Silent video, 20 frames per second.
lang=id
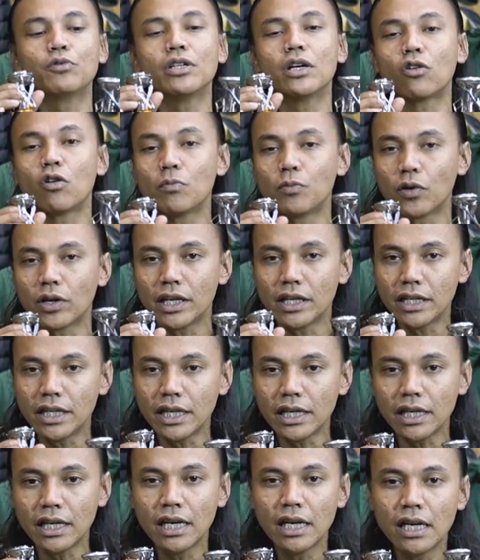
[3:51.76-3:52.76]
punya kompor
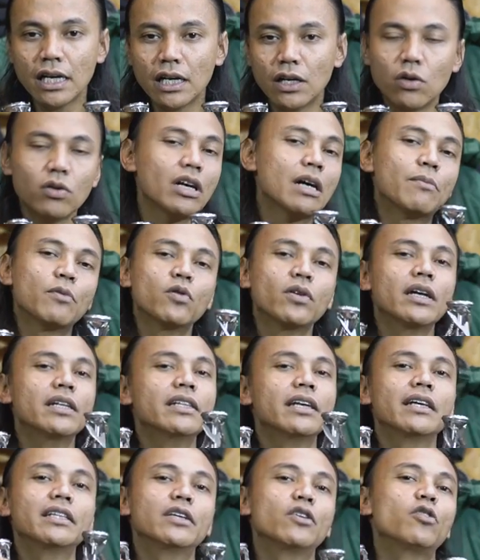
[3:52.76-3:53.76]
ini, lo nggak perlu
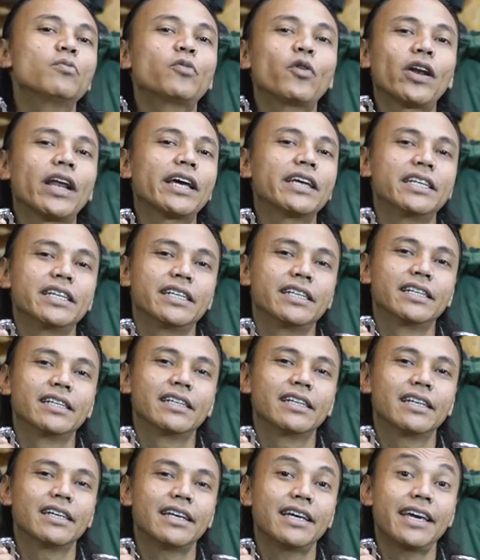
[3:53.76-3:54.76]
ganti-ganti kompor lagi.
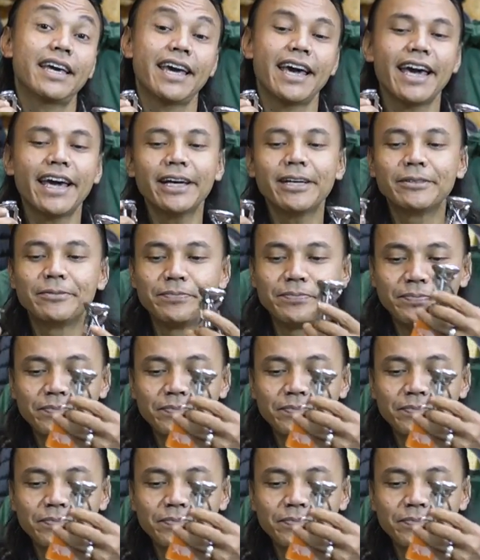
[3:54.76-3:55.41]
Ya.